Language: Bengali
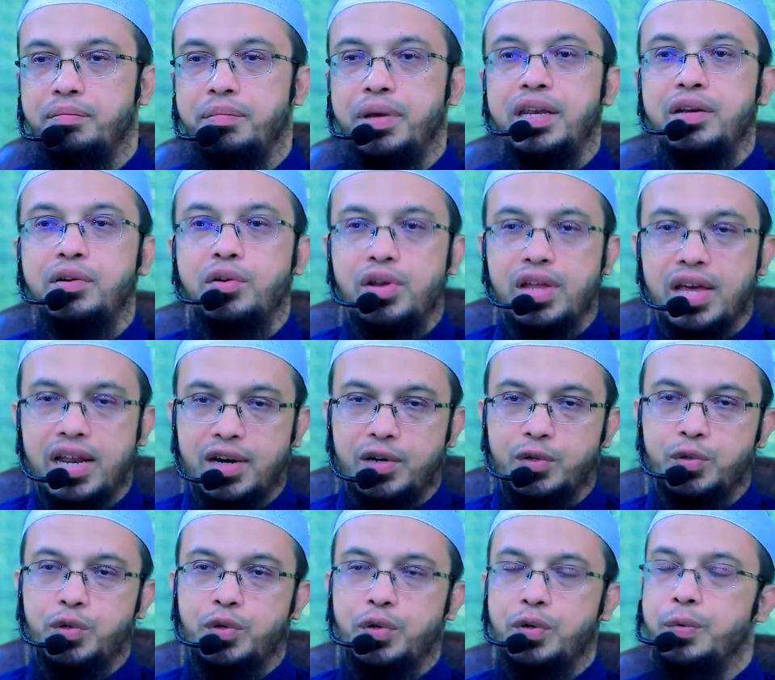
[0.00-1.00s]
বের করে
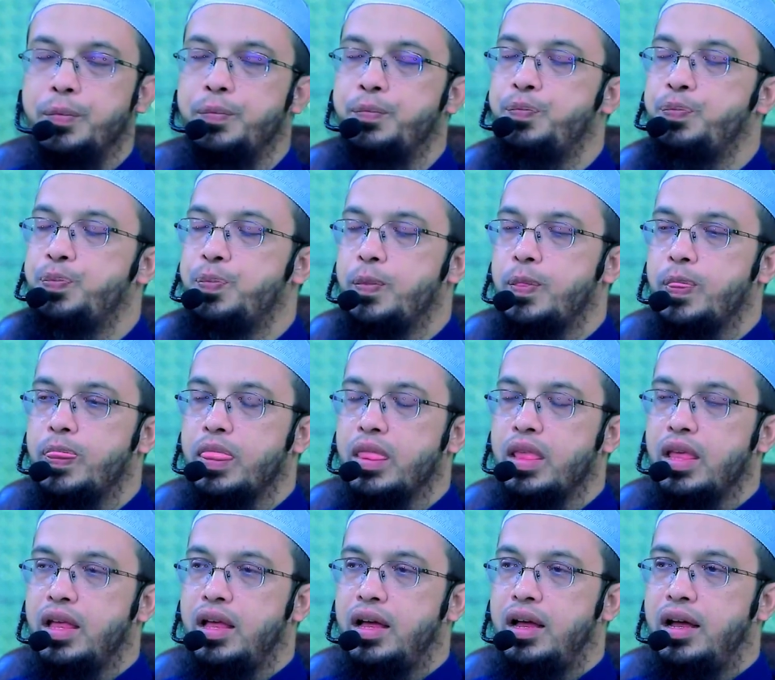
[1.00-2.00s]
আনার জন্য
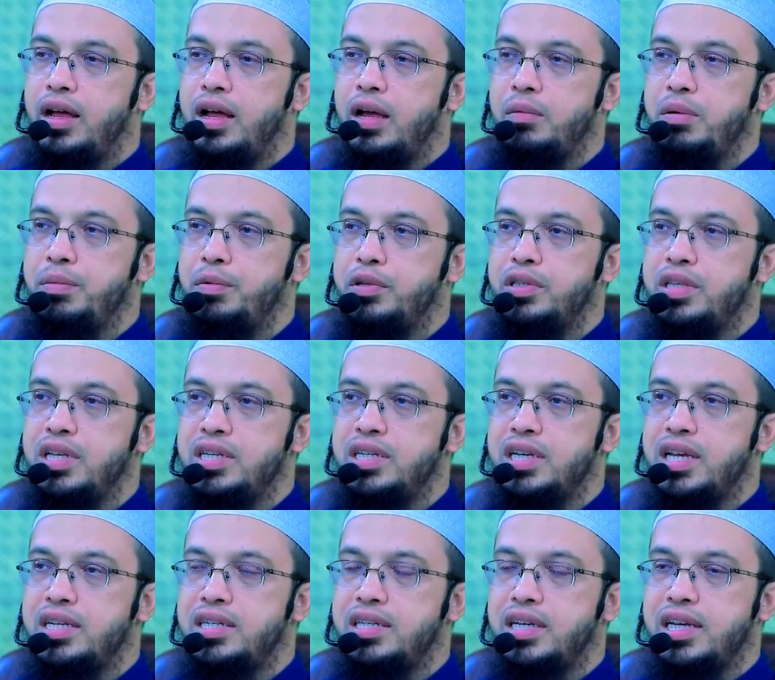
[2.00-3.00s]
আমি বলতে
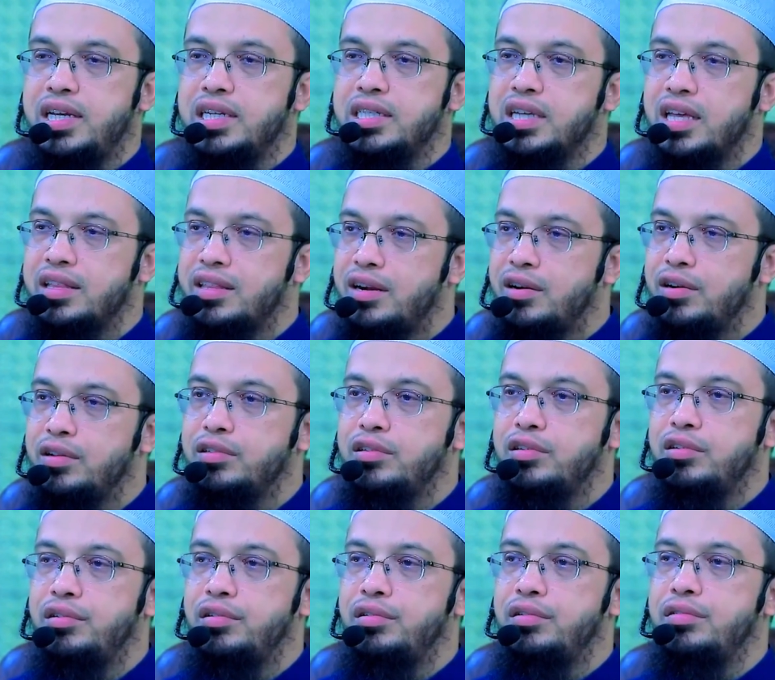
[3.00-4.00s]
চাই যে
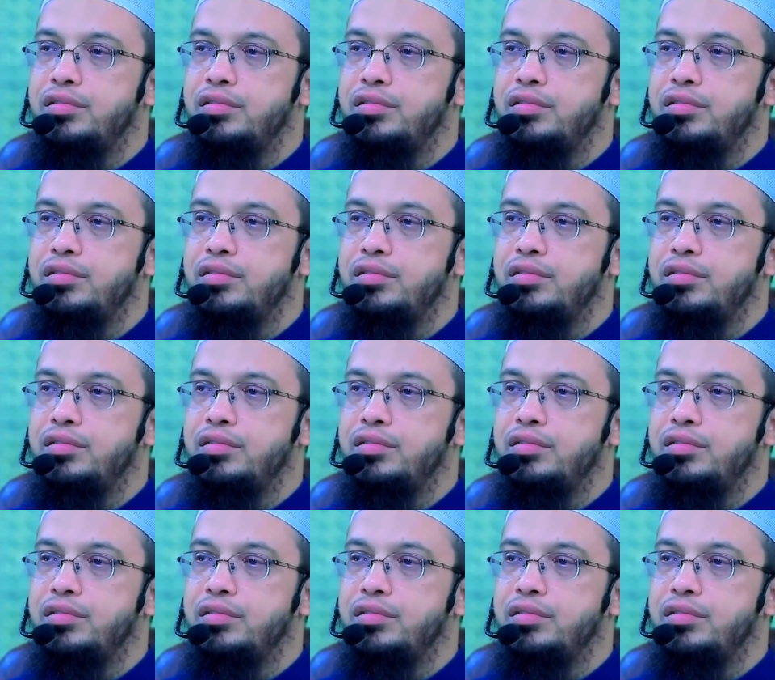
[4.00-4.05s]
সাধারণত